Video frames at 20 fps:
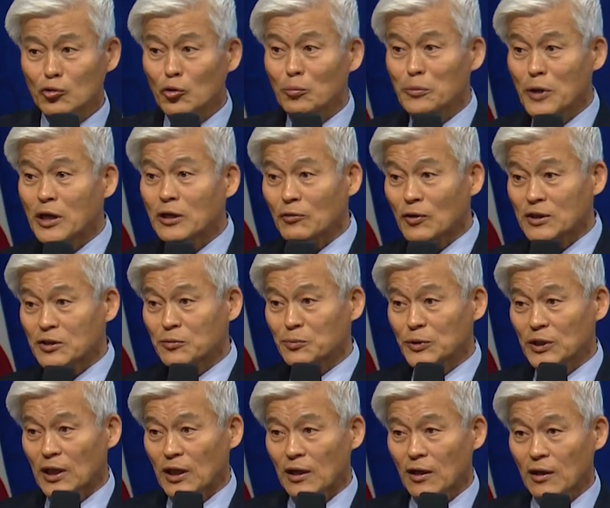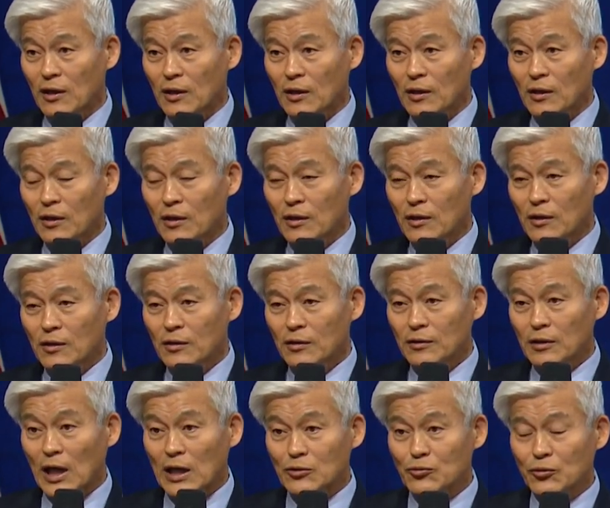좀 내려왔습니다.
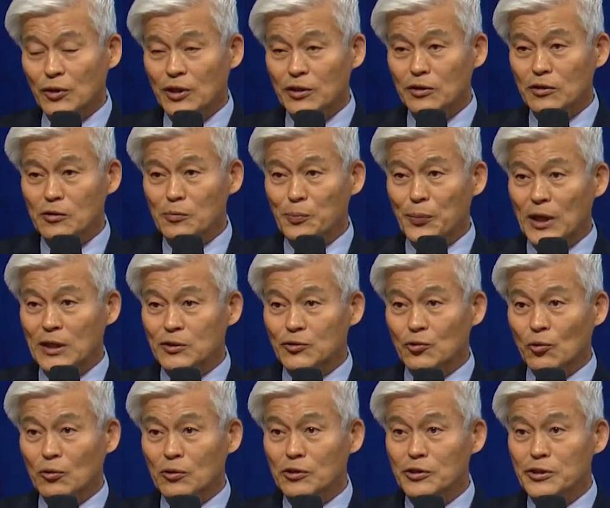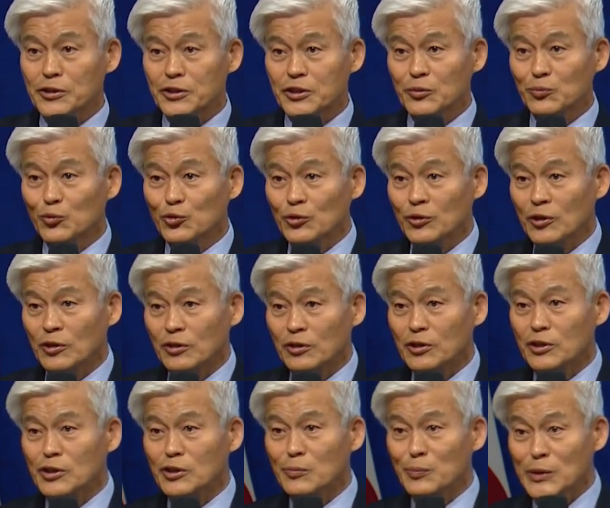나중에 을파소, 을지문덕,
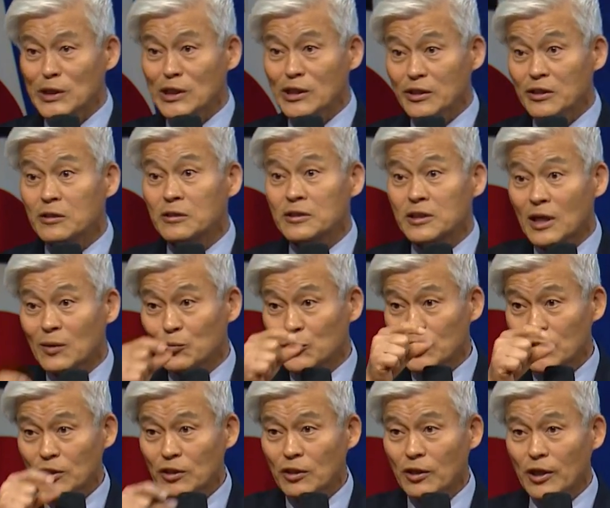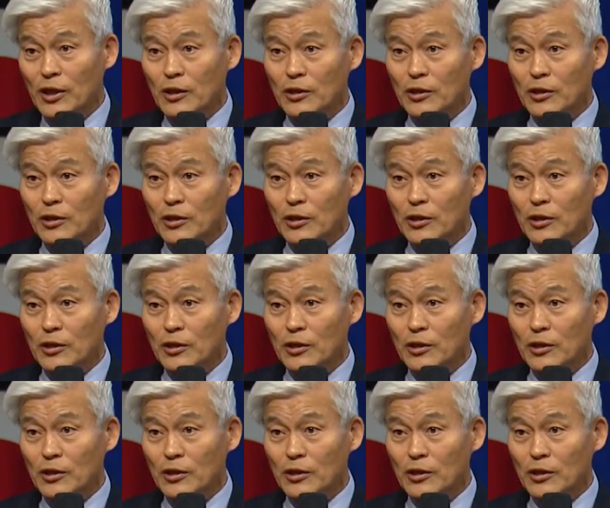을밀 이런 사람들이